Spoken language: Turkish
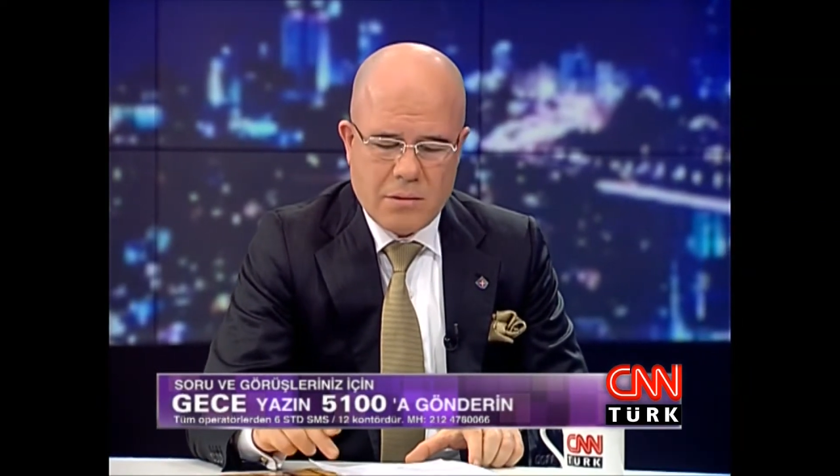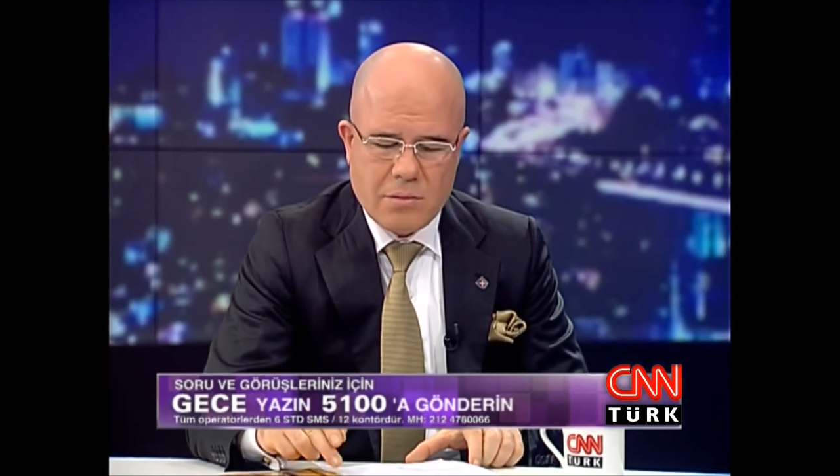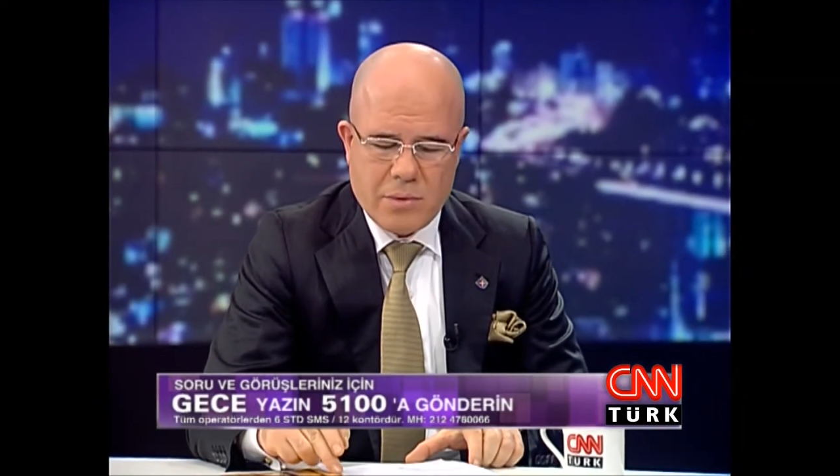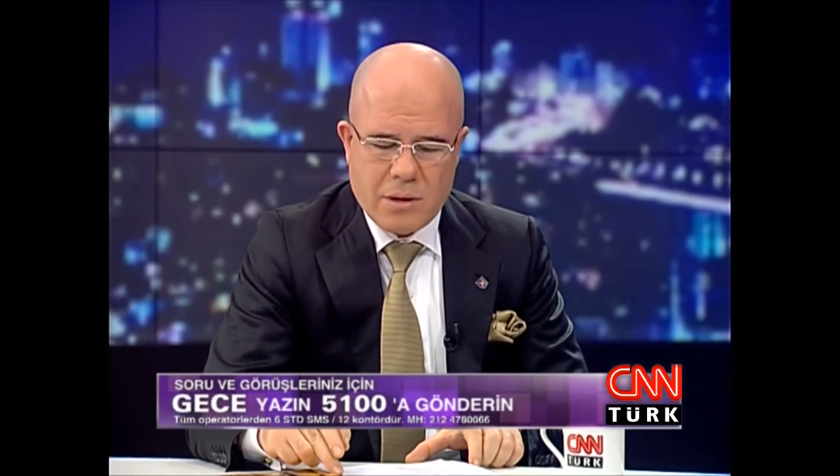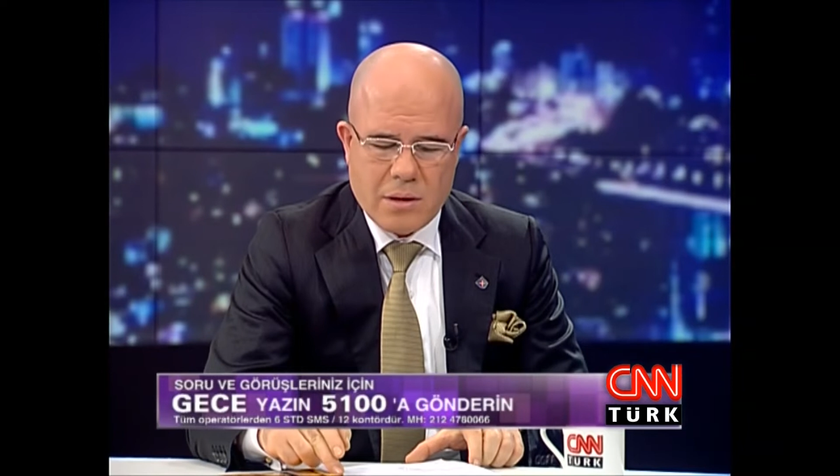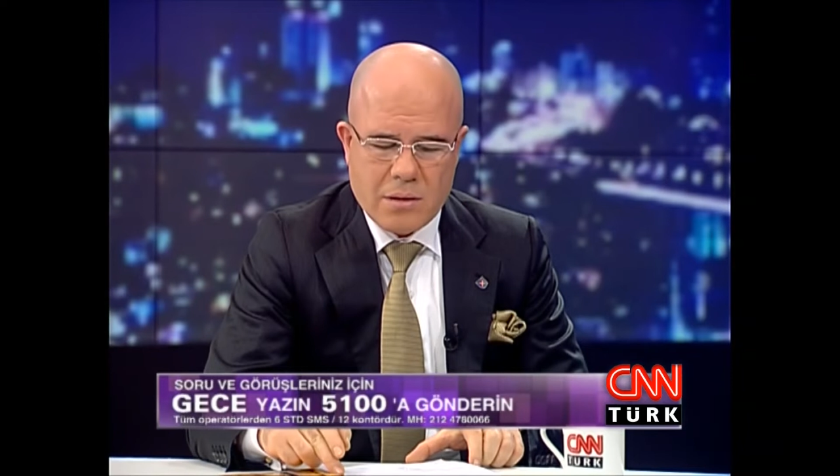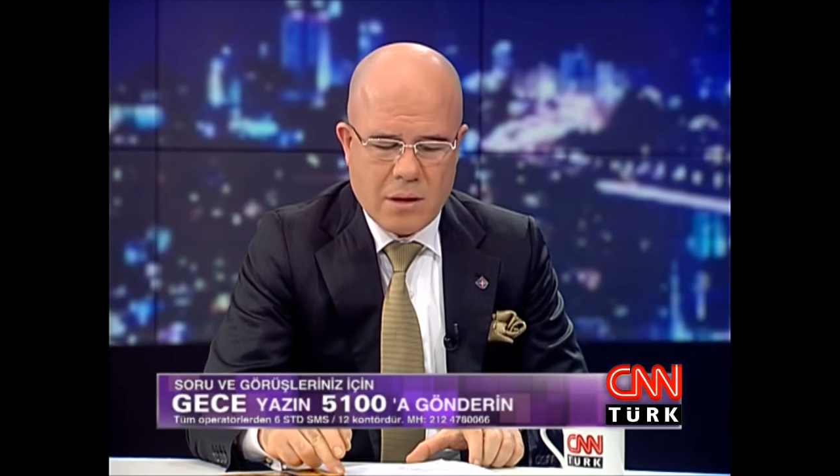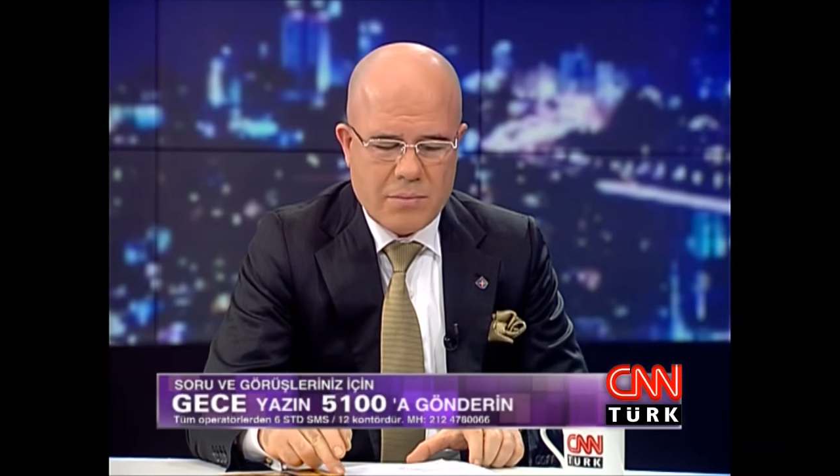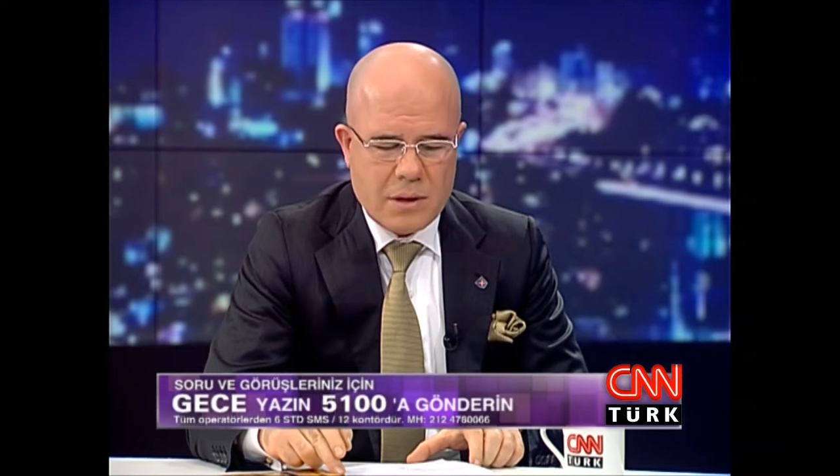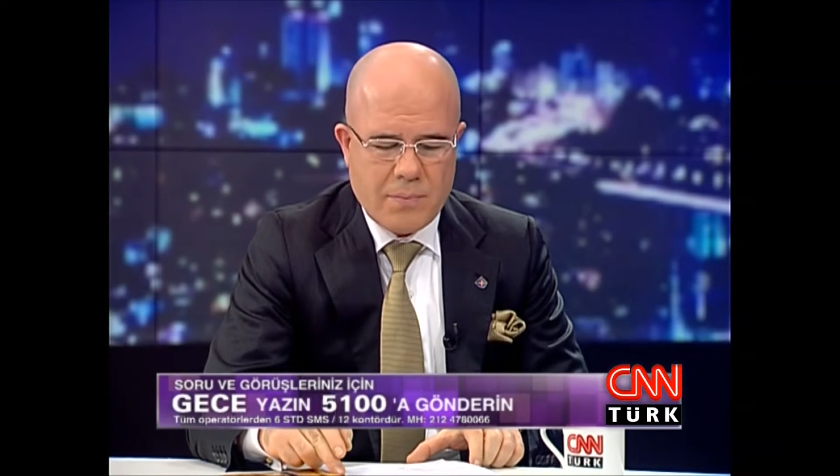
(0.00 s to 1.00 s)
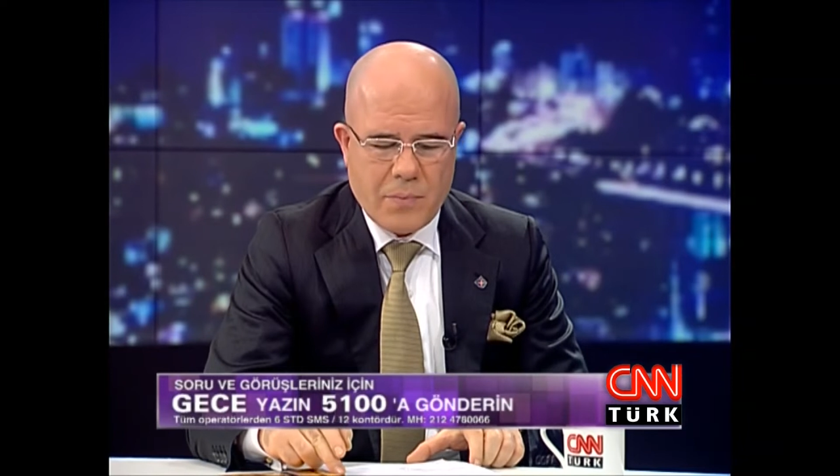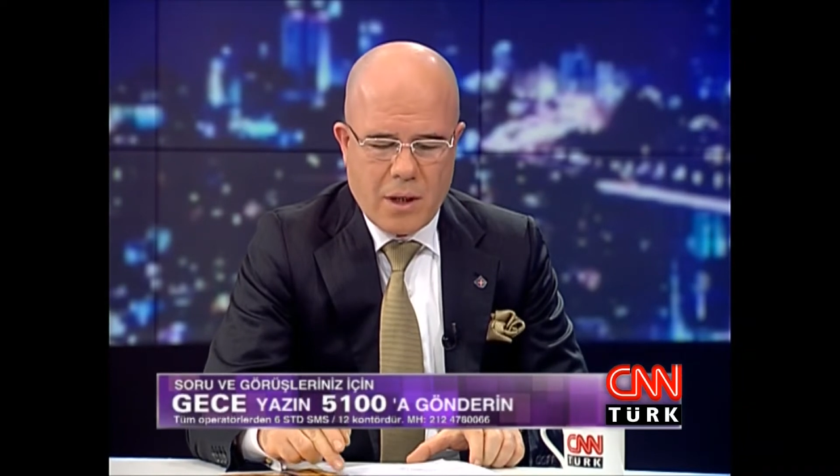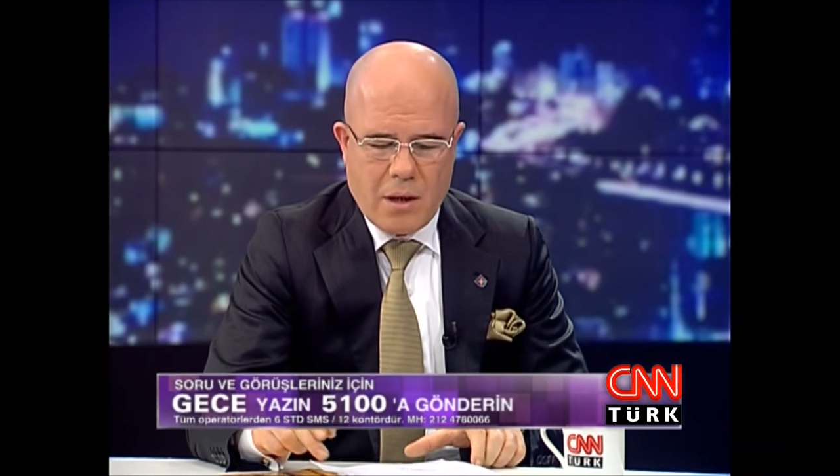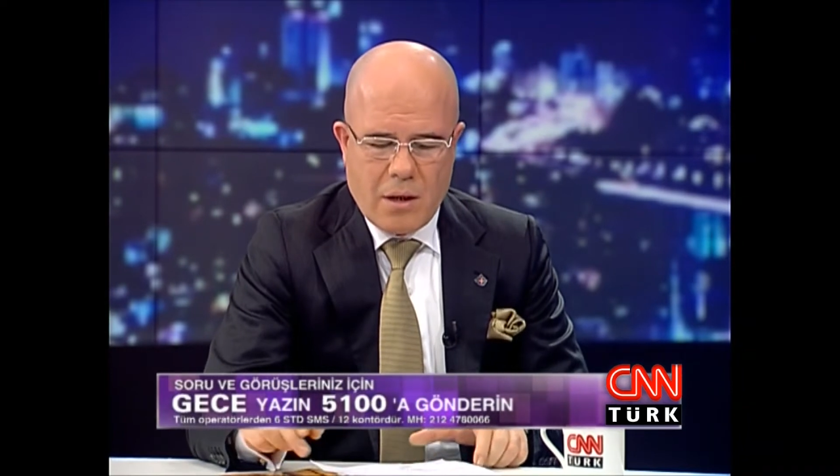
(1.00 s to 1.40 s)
2001 yılında bizim